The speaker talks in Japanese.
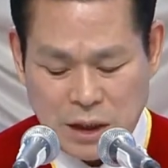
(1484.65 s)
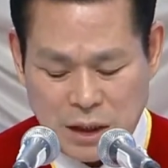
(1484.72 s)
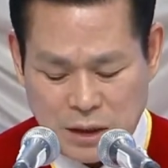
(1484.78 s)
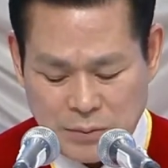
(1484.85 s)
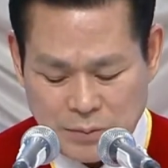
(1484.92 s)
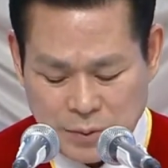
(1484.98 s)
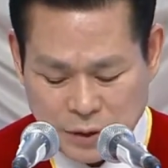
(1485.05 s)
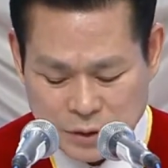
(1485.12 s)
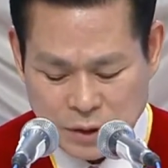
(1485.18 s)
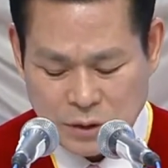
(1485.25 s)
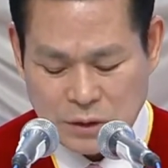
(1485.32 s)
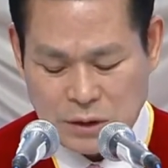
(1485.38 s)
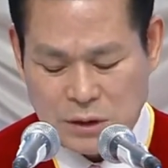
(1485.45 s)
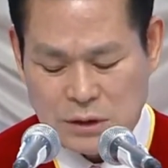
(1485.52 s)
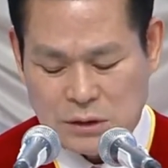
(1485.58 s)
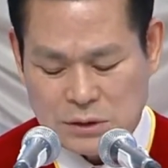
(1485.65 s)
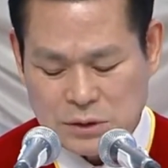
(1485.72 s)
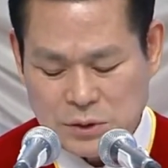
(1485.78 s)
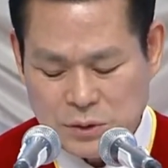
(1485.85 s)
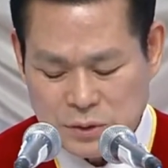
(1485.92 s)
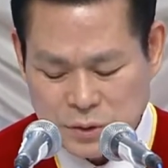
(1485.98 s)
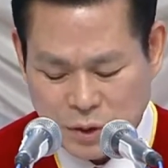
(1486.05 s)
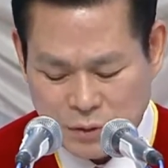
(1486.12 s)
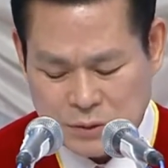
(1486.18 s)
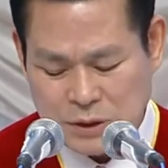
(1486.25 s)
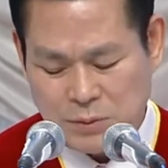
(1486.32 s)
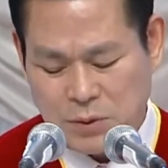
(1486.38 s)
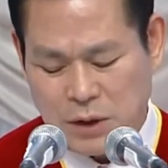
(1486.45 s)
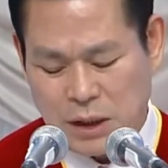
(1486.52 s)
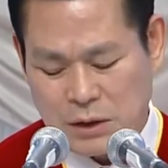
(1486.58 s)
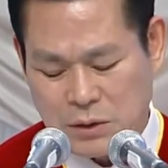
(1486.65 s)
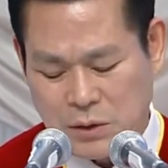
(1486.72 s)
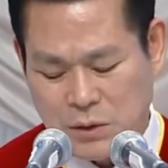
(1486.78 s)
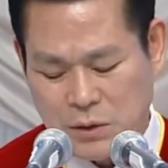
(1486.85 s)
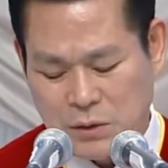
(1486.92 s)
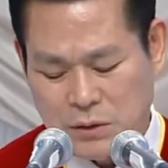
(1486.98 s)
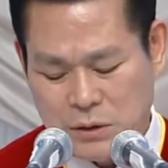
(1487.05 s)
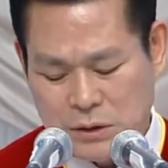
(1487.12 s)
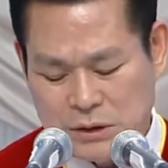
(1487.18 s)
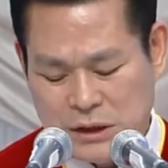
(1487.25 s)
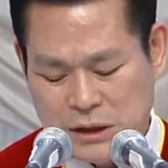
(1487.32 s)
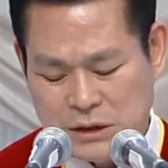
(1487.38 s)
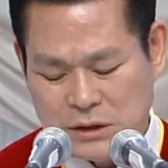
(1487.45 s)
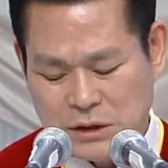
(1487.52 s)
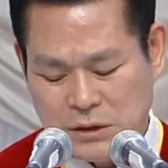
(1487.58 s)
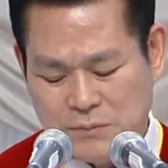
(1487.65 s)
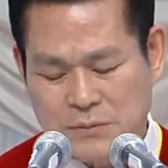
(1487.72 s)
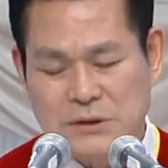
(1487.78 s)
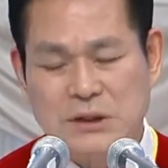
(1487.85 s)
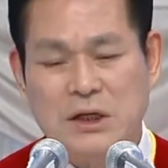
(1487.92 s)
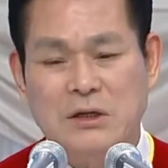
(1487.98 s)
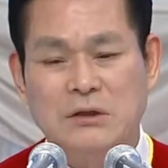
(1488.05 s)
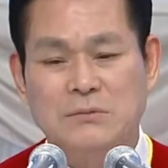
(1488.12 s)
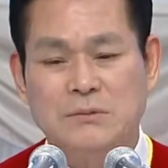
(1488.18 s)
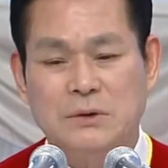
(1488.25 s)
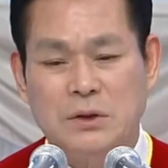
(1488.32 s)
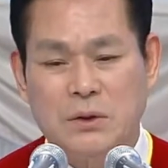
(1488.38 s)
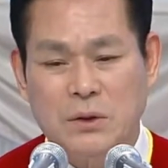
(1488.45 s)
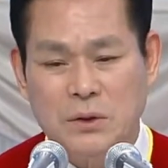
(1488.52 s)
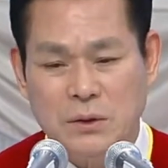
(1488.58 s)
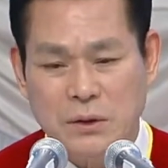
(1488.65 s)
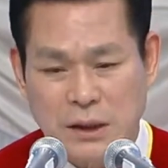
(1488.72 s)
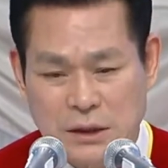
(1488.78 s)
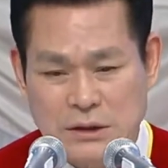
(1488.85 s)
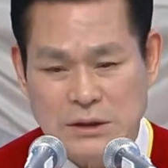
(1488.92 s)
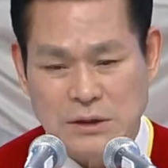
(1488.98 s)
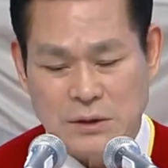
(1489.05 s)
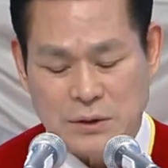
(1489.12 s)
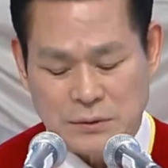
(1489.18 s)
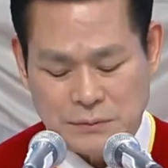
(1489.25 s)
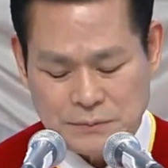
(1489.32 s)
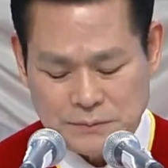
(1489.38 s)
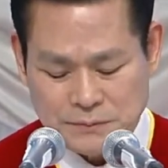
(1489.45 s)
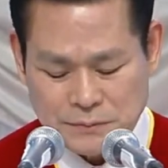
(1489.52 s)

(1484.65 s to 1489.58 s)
印と不思議を数えきれないほど見たし体験もしたでしょ